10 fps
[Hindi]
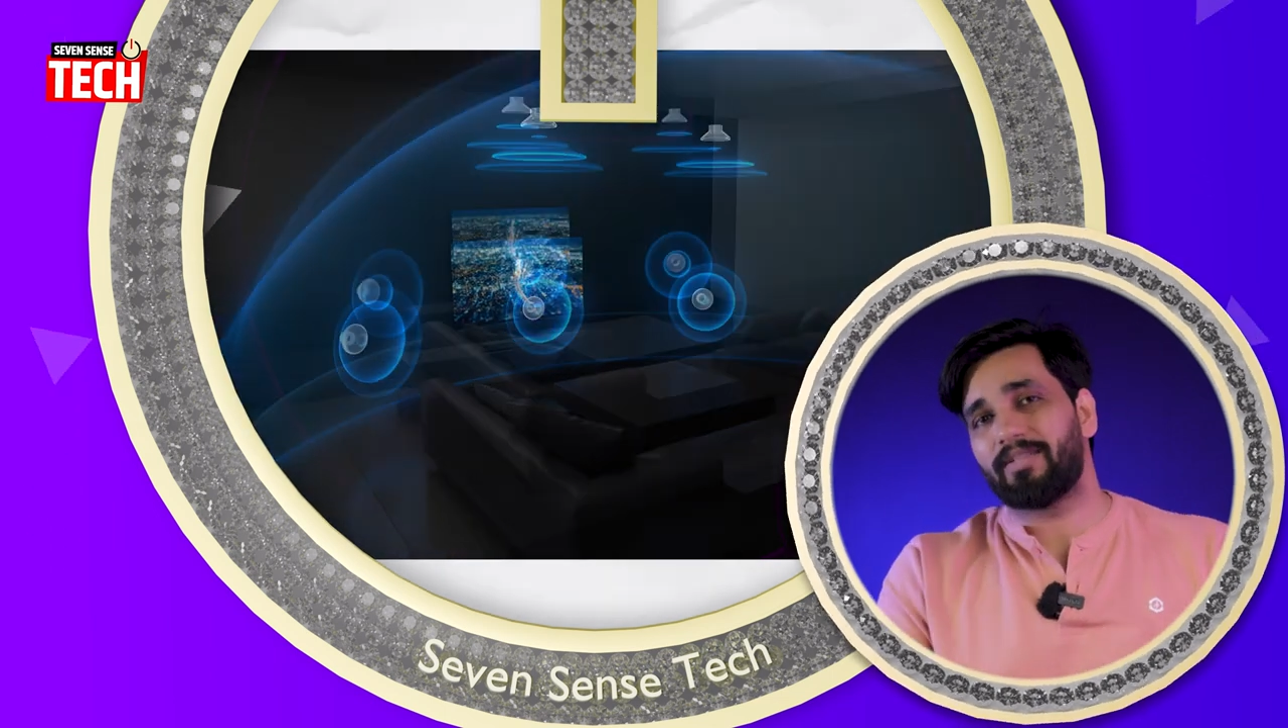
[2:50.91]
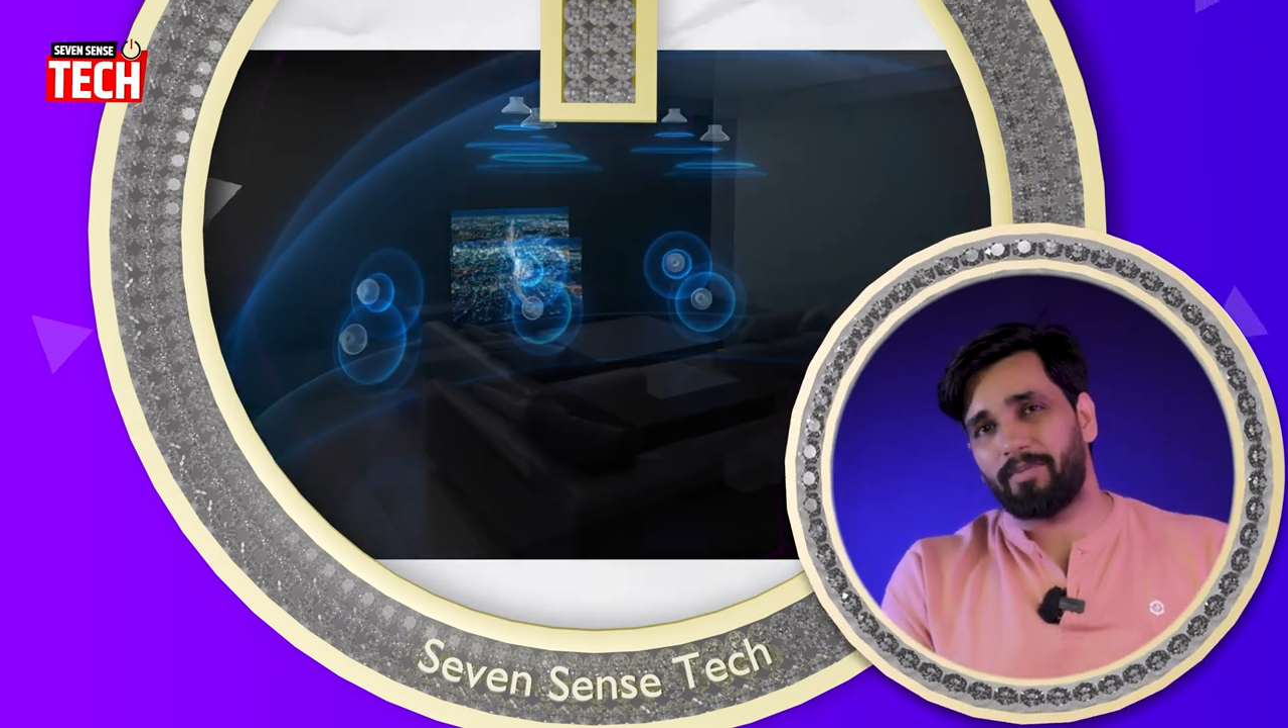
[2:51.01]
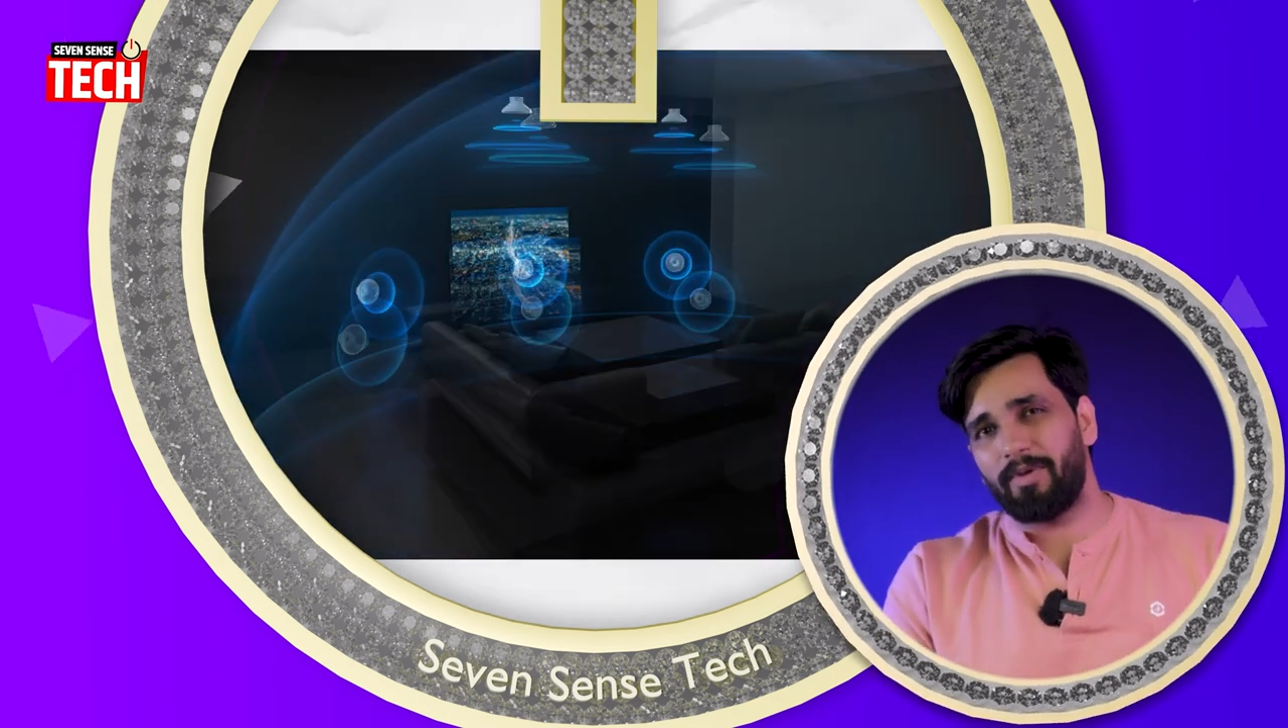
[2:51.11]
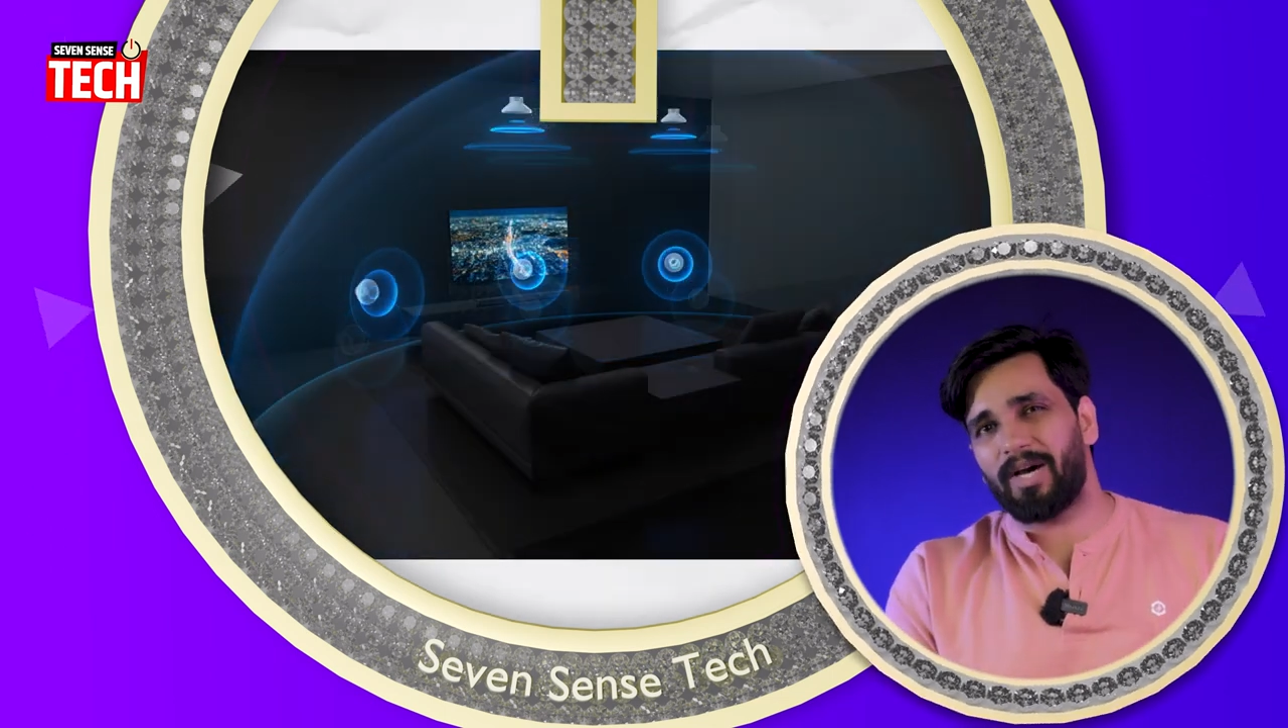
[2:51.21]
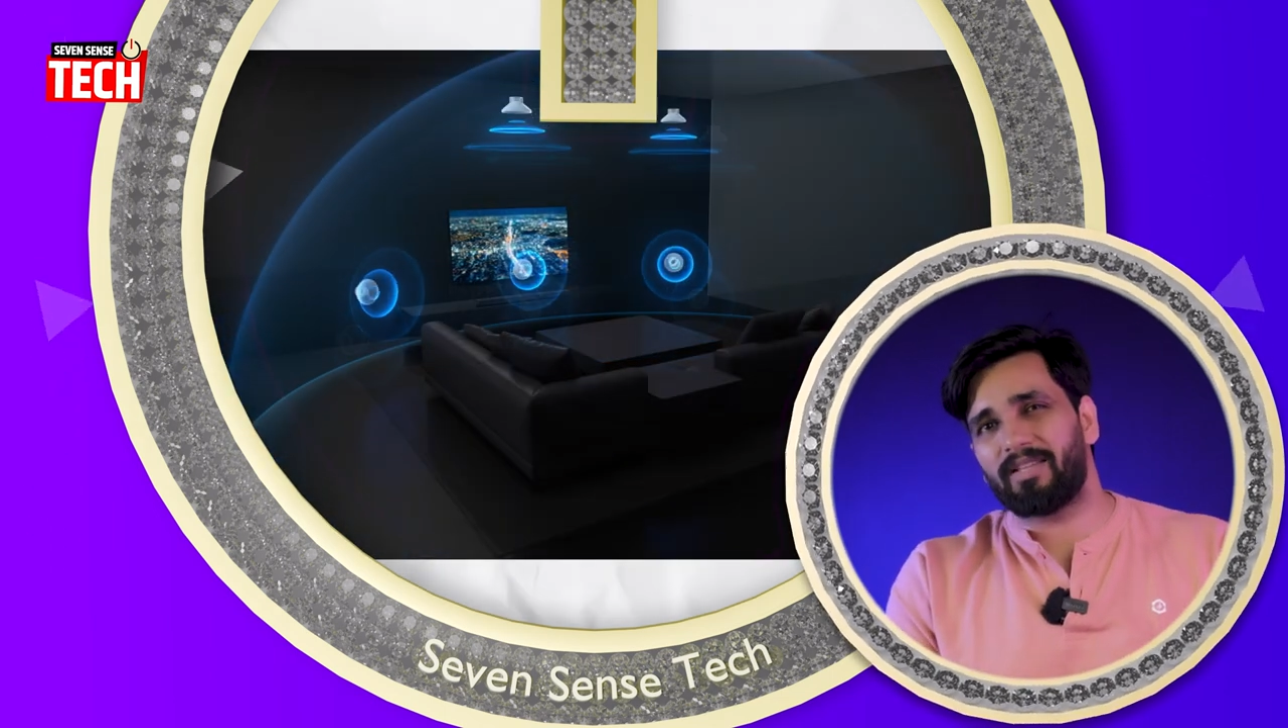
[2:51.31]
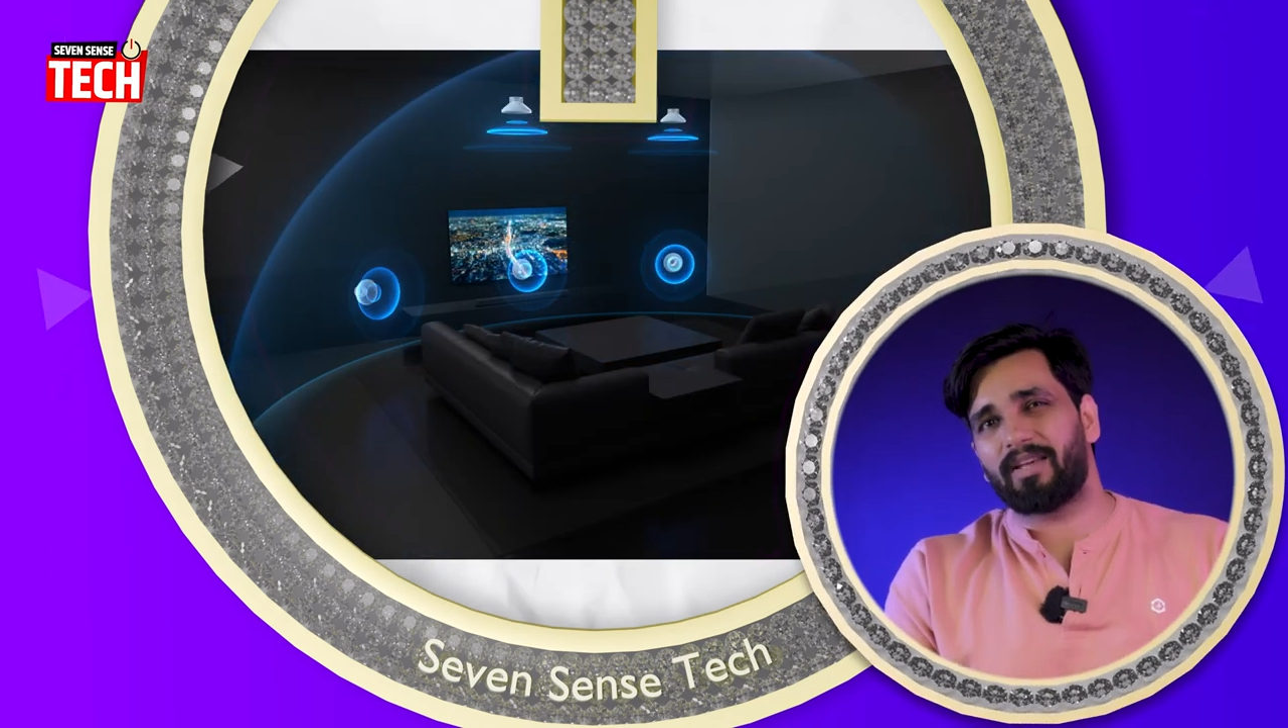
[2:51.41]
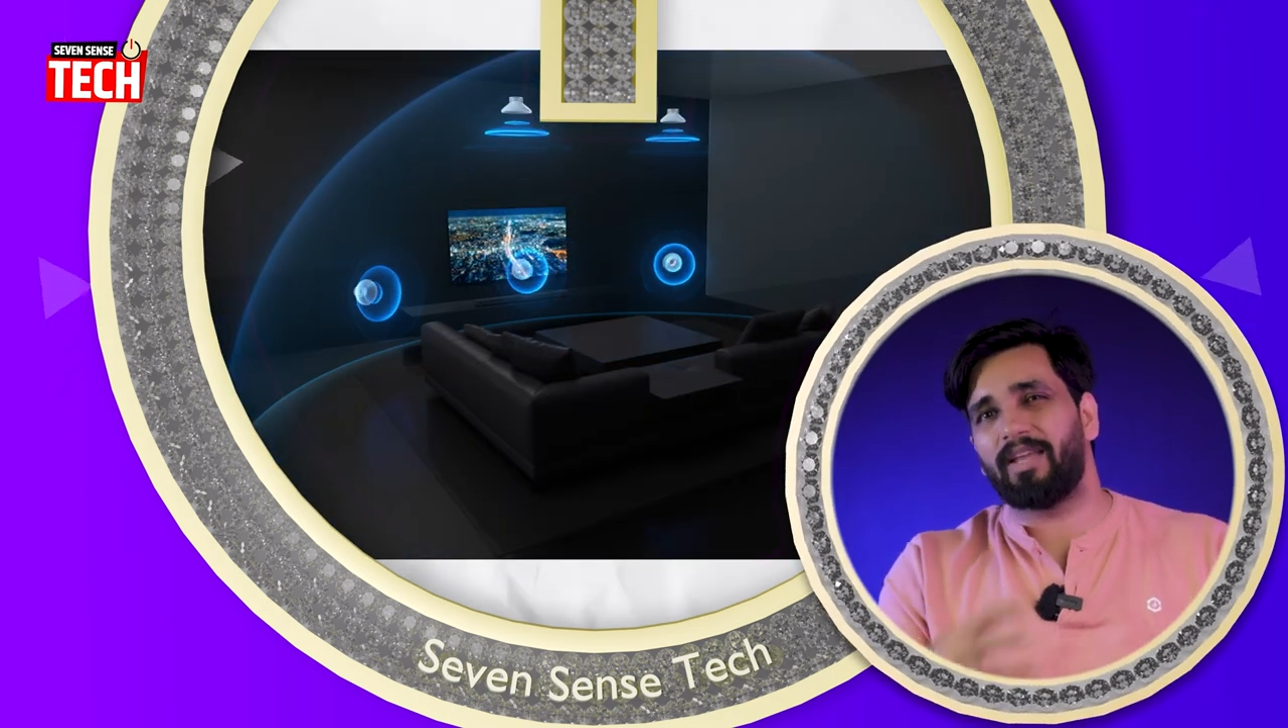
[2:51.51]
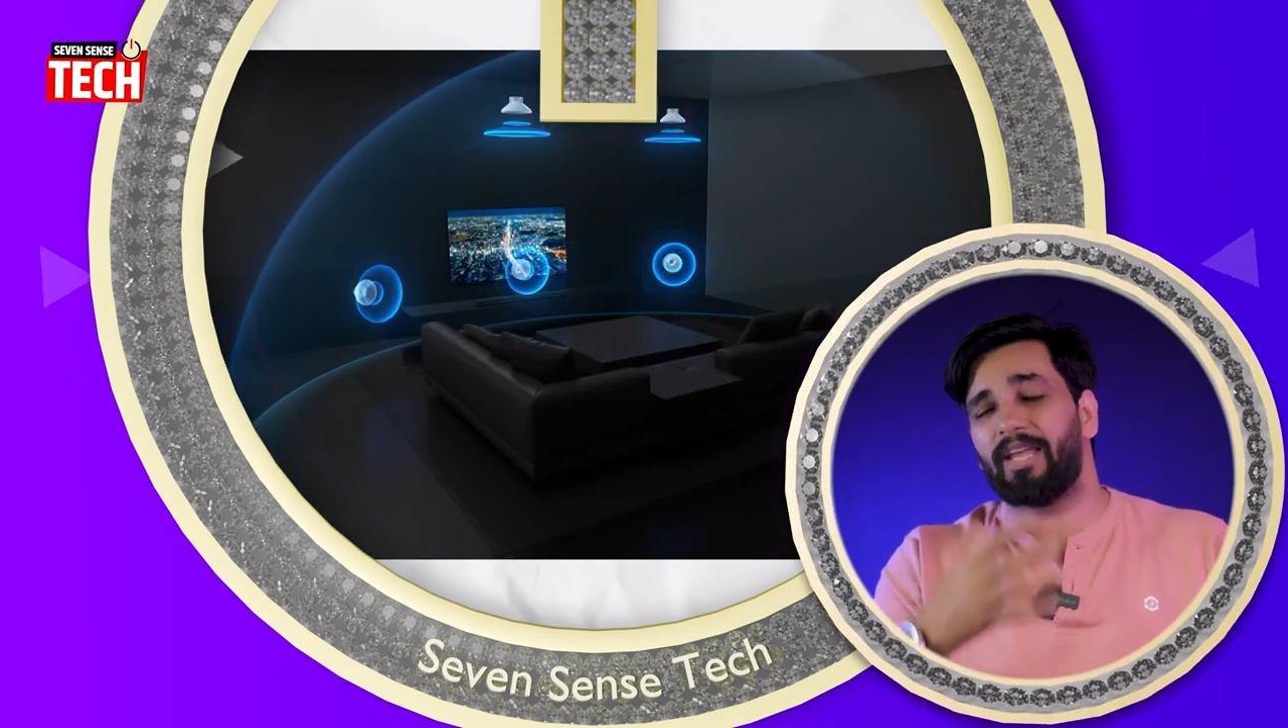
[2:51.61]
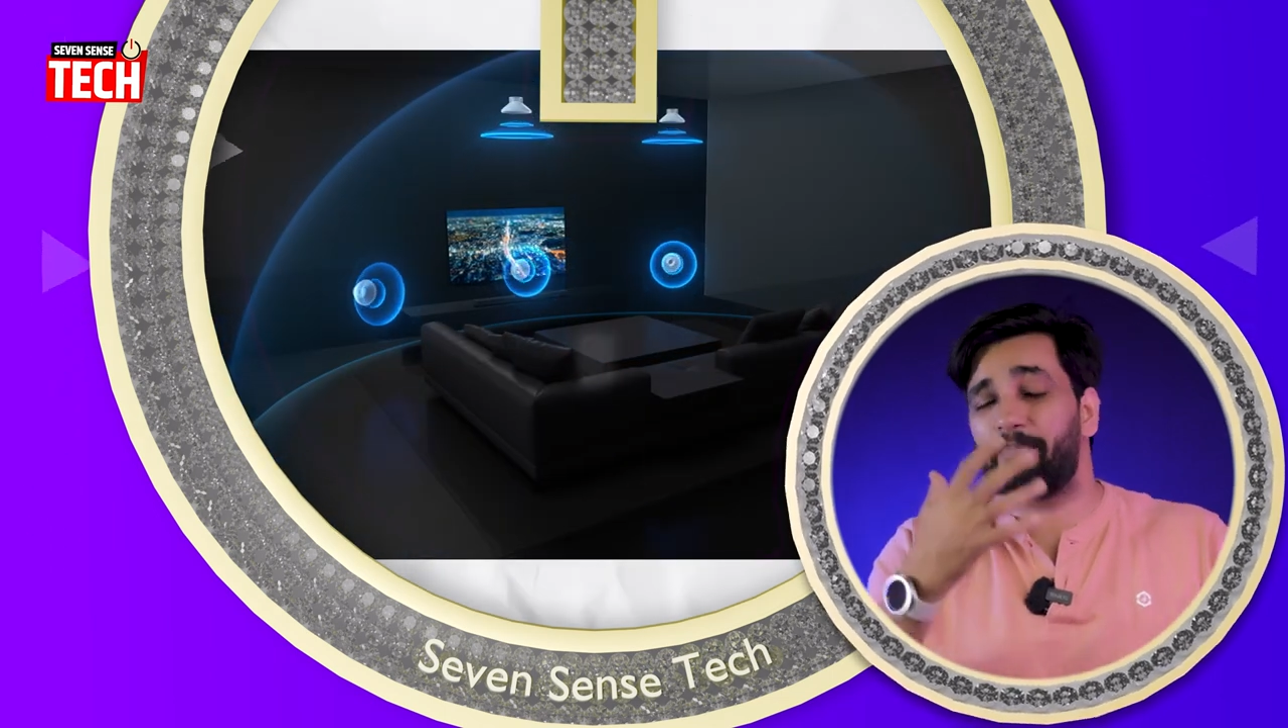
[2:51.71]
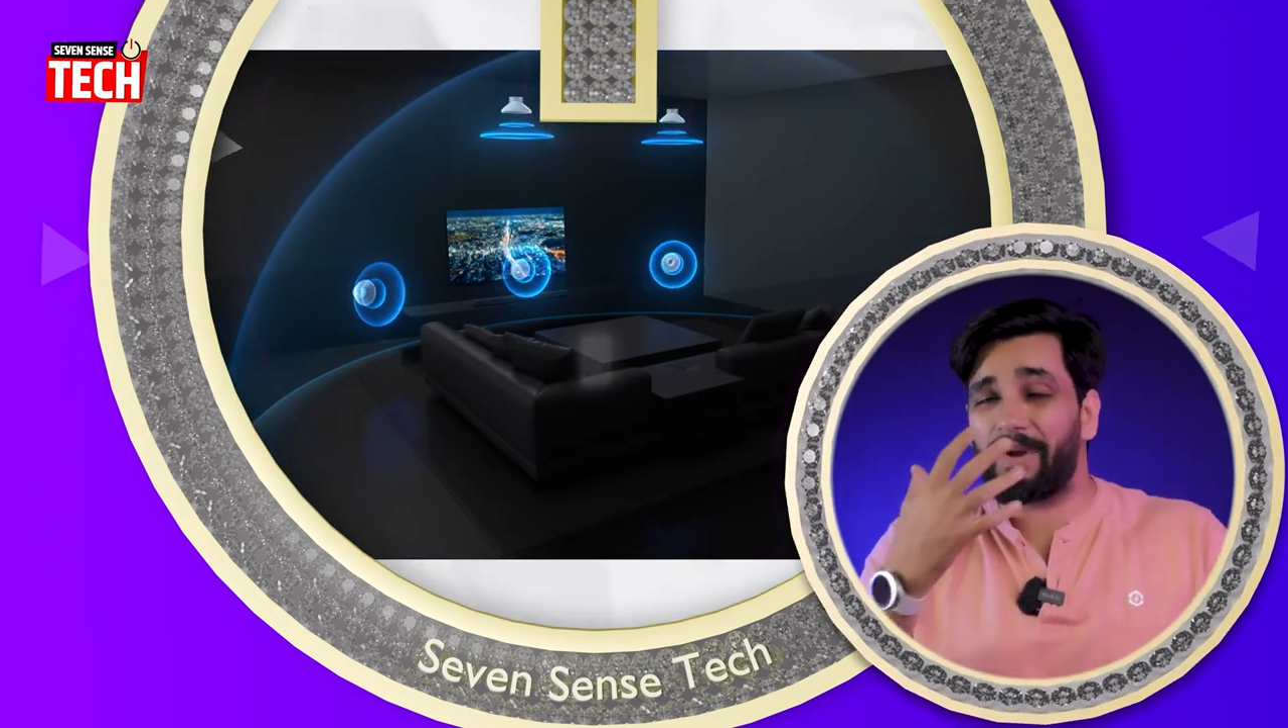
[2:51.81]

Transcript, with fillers: तभी बात करेंगे